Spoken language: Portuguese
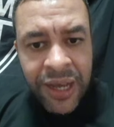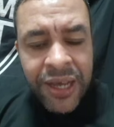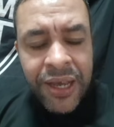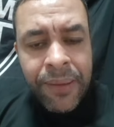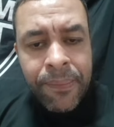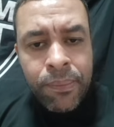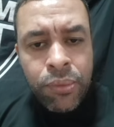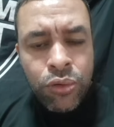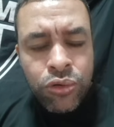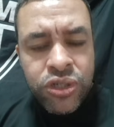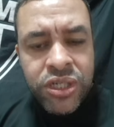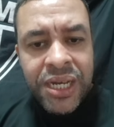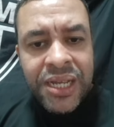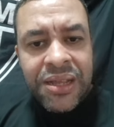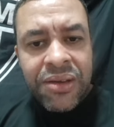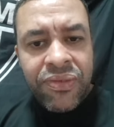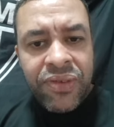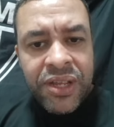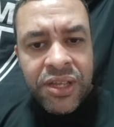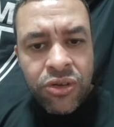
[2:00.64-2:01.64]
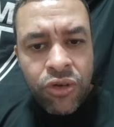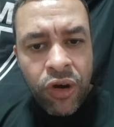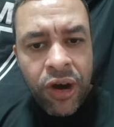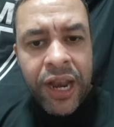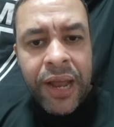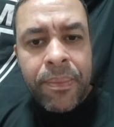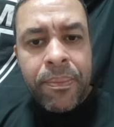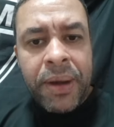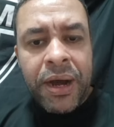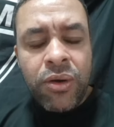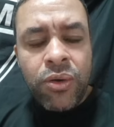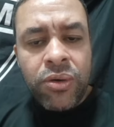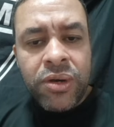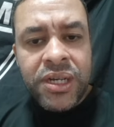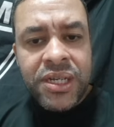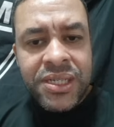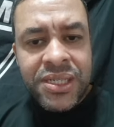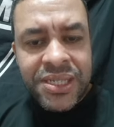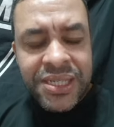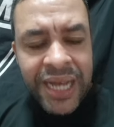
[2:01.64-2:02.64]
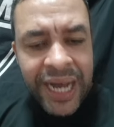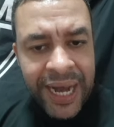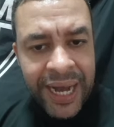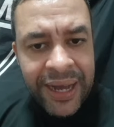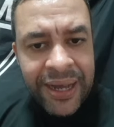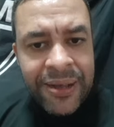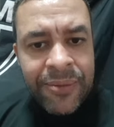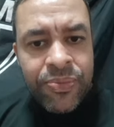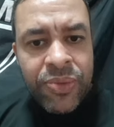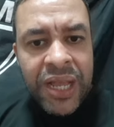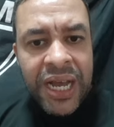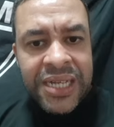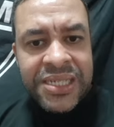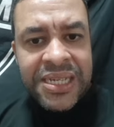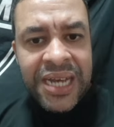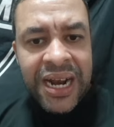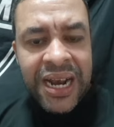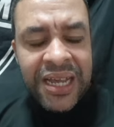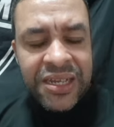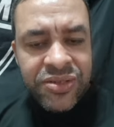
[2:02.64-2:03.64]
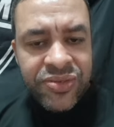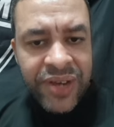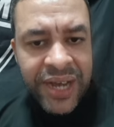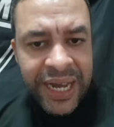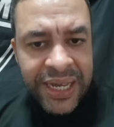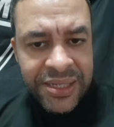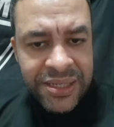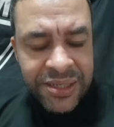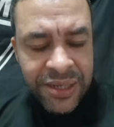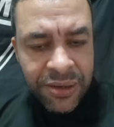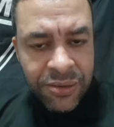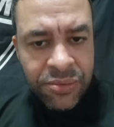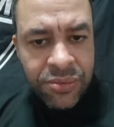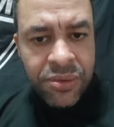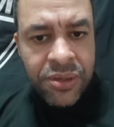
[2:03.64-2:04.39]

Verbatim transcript: em busca da vitória para conquistar essa classificação.